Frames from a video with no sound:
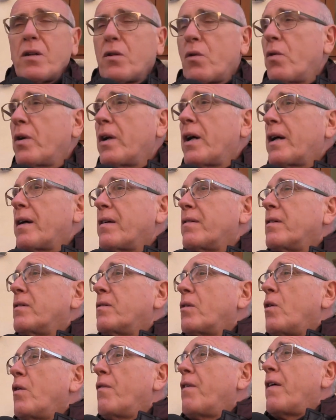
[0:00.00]
ancora che si
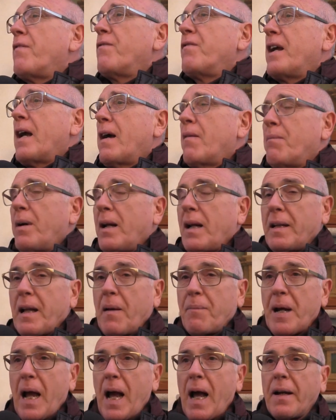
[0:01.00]
trova in via Bele
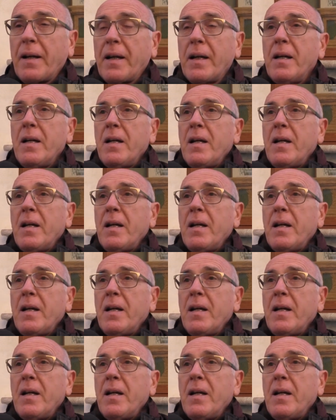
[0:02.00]
Damiani